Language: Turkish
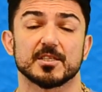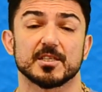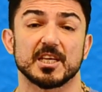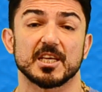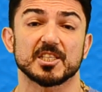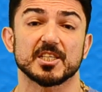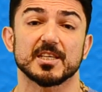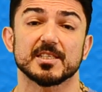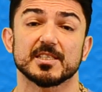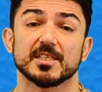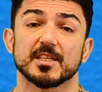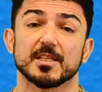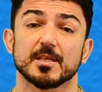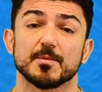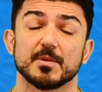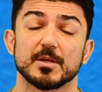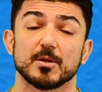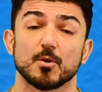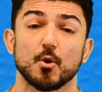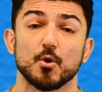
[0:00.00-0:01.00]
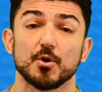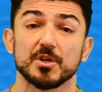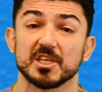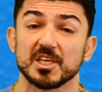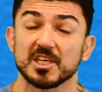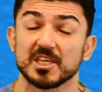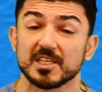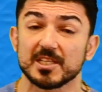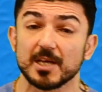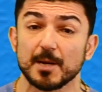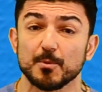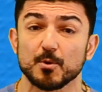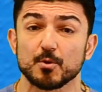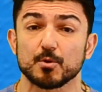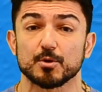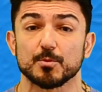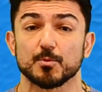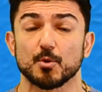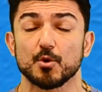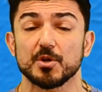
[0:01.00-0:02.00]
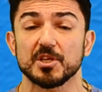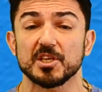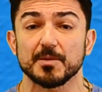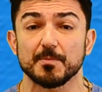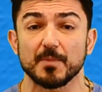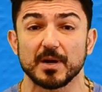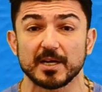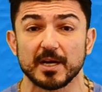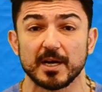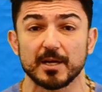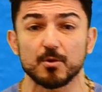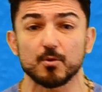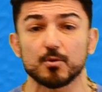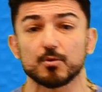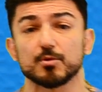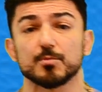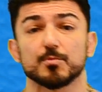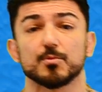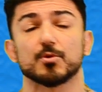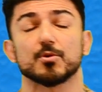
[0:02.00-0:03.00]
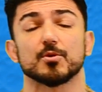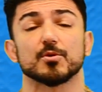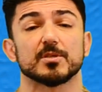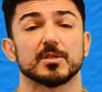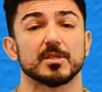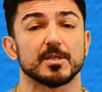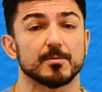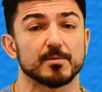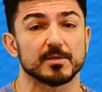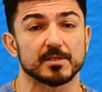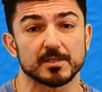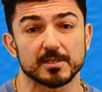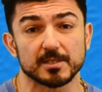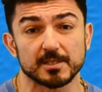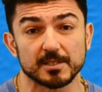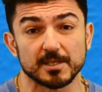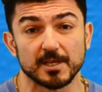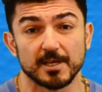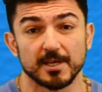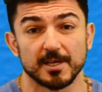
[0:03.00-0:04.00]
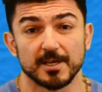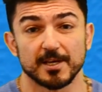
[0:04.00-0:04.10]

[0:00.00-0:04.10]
Geçen seneden beri 12 kitap okudum, 12 makale okudum bu konuda diyebilirsiniz.